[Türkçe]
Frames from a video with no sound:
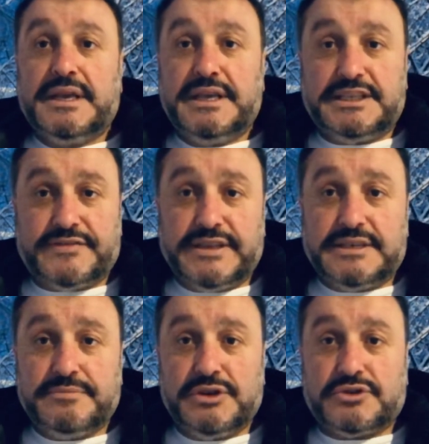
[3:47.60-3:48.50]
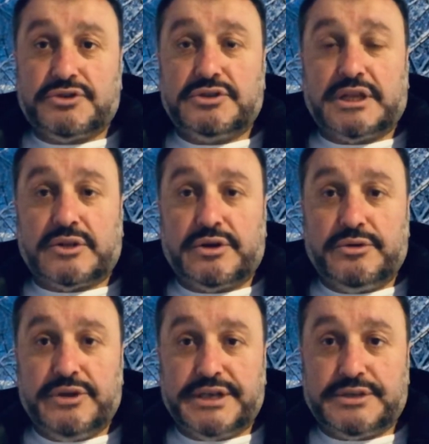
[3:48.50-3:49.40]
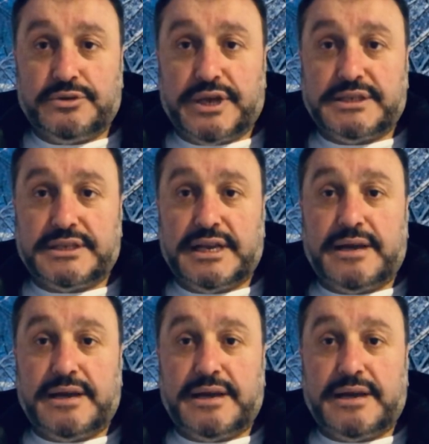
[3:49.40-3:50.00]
İsveç biliyorsunuz NATO'nun üyesi ülkesi değil.